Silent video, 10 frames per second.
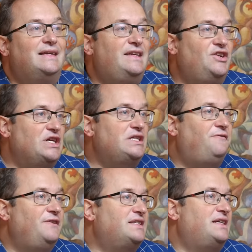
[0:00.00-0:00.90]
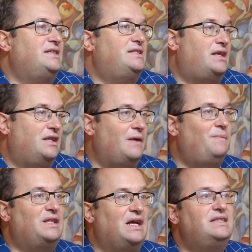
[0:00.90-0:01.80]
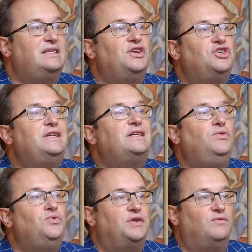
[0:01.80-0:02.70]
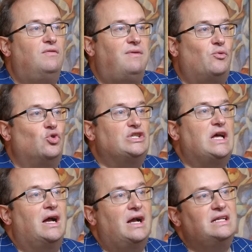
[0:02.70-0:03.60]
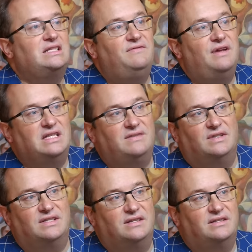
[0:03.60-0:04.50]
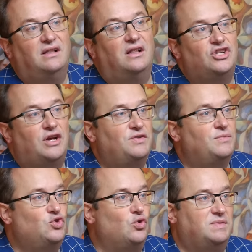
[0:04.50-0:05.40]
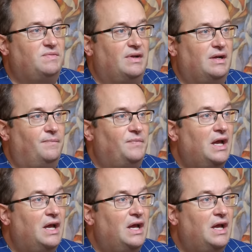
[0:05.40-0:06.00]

Сейчас финская сторона пытается решить ключевой вопрос, а как связываться с задолжавшим собственником?